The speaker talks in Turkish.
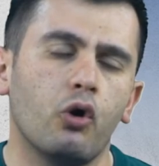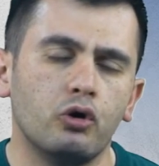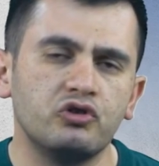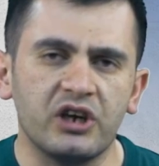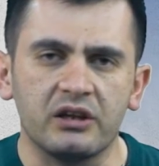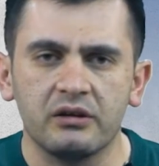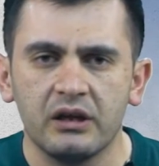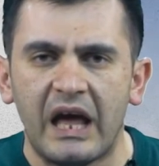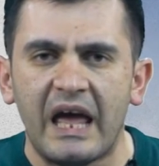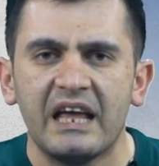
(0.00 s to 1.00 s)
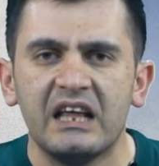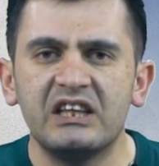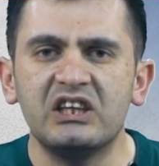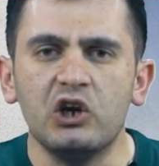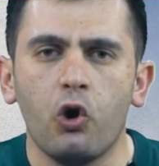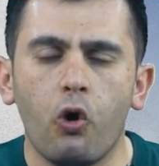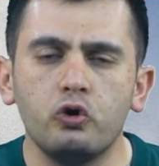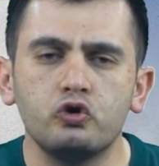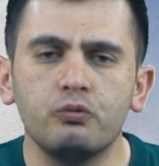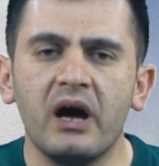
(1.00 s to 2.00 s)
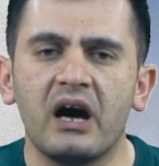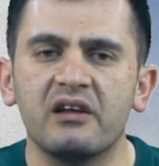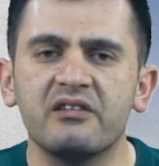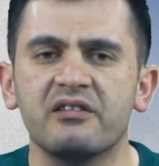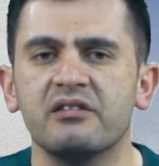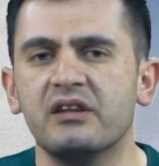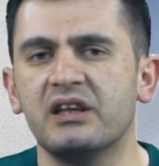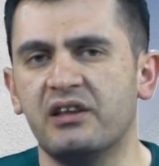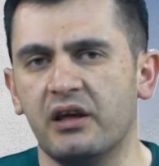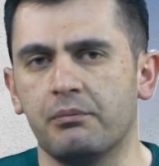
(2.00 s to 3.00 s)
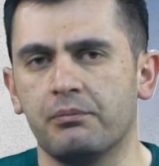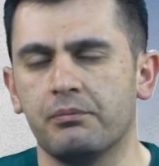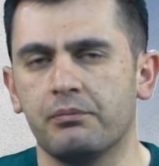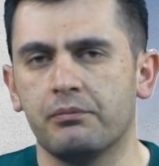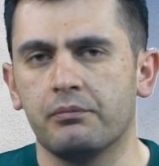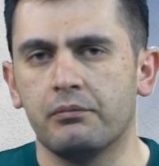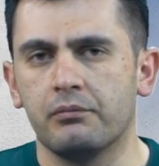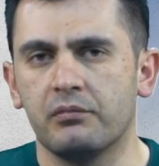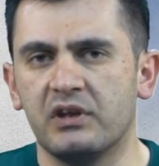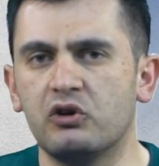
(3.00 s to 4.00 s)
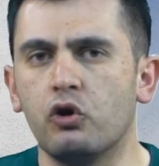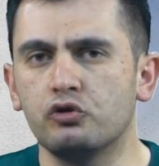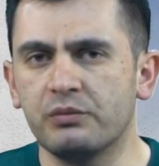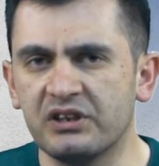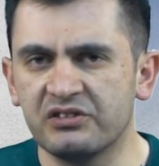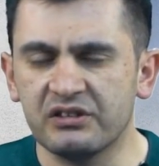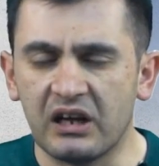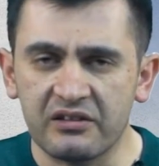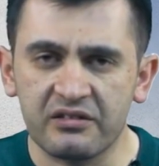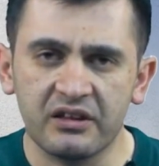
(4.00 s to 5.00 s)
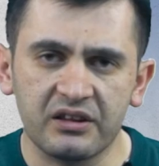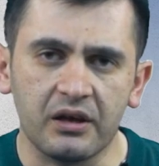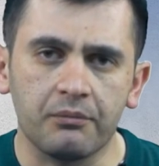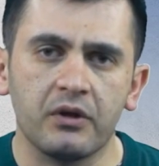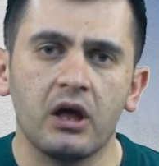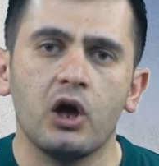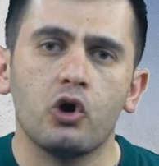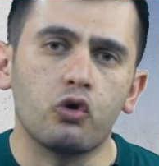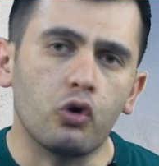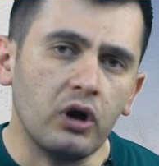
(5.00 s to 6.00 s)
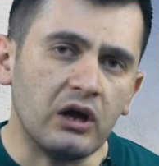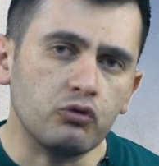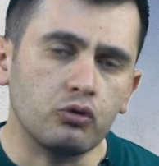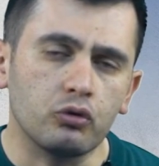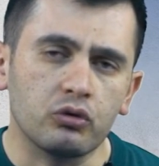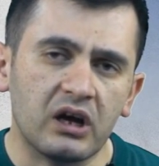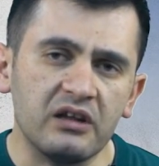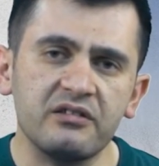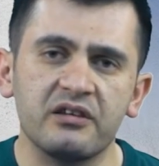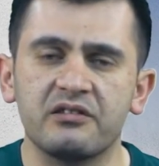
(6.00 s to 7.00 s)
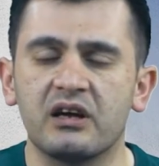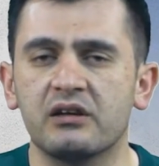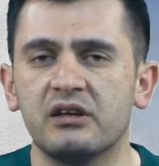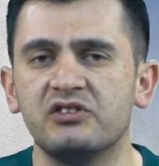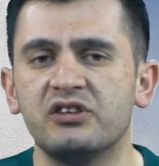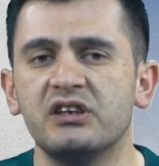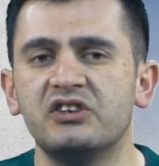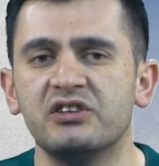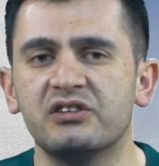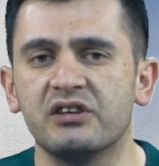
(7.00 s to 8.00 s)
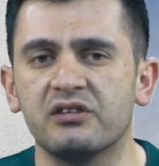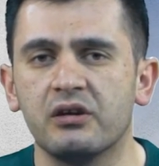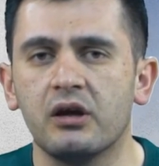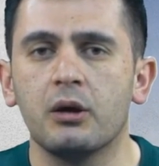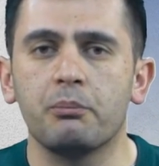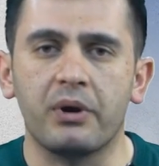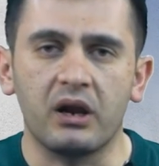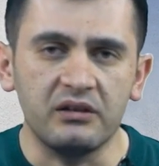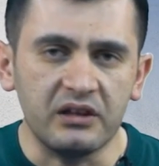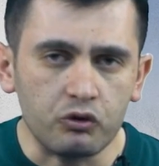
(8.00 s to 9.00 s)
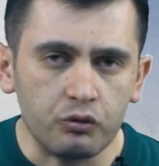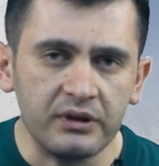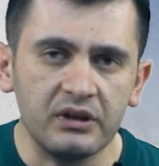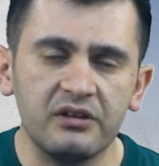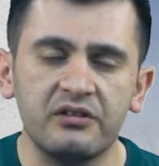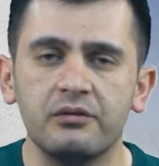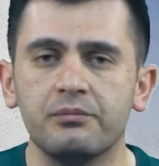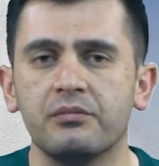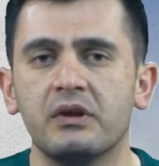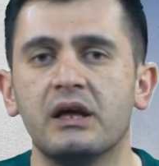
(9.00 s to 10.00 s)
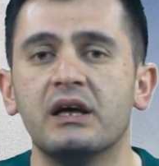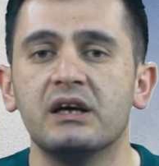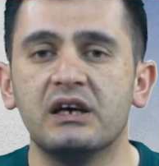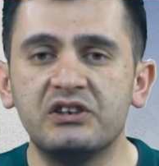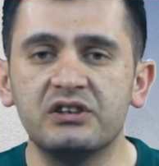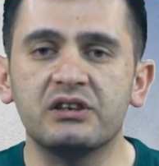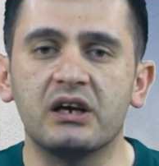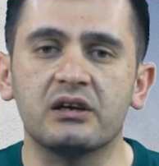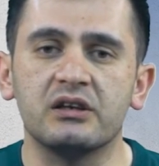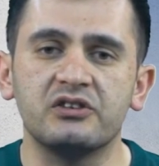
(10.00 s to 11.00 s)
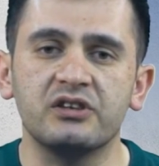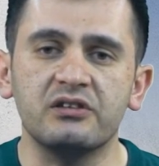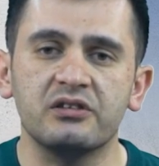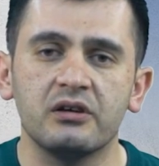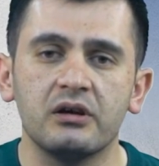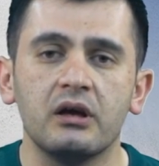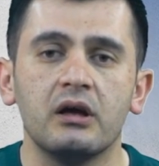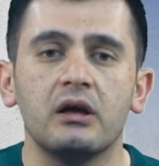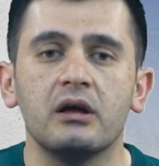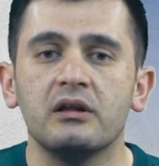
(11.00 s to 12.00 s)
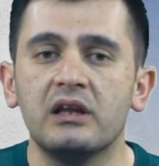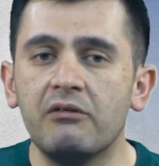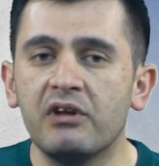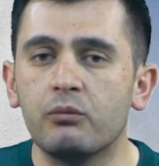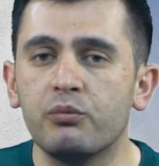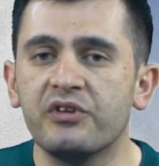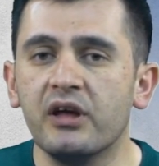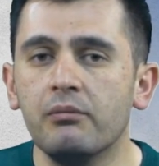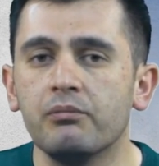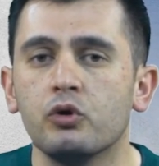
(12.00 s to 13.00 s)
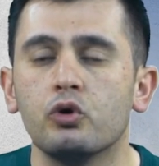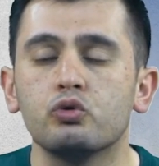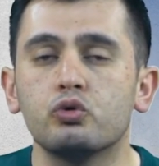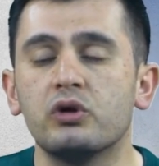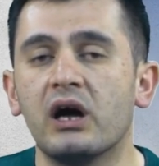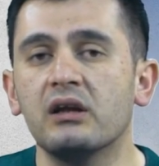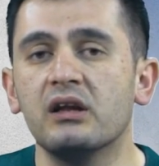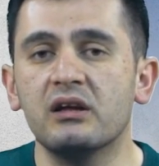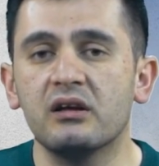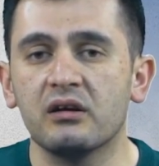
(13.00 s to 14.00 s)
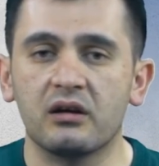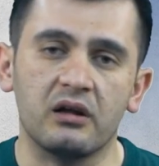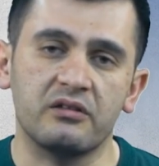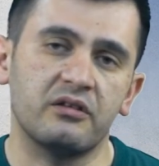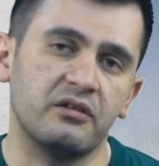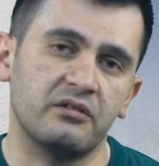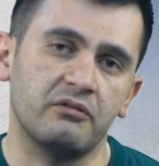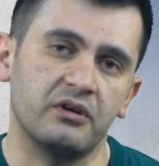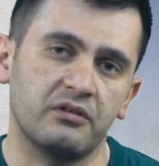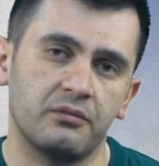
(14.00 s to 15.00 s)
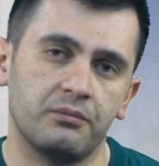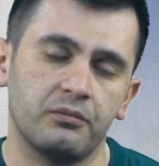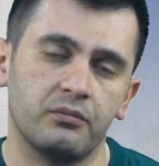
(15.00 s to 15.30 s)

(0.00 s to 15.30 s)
ölçen iki ölçme arasındaki iki ölçme arasındaki korelasyon katsayısı arkadaşlar eşittir. Paralel test güvenilirdir. Eşittir arkadaşlar. Neyi verir bize? Tutarlılık katsayısını verir.